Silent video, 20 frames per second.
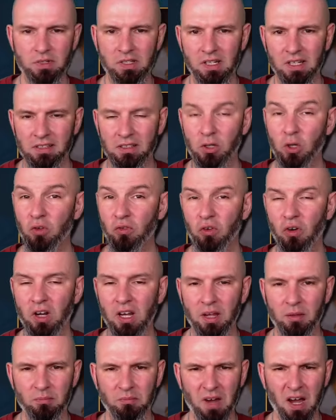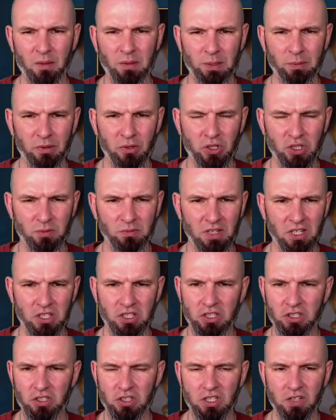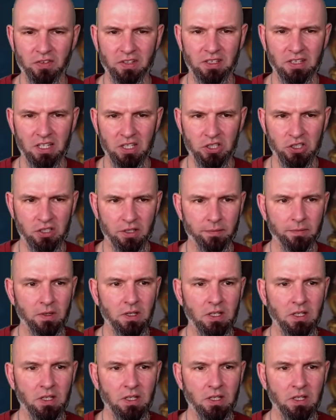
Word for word: ile tego w ogóle mam. Chyba 18 czy 19.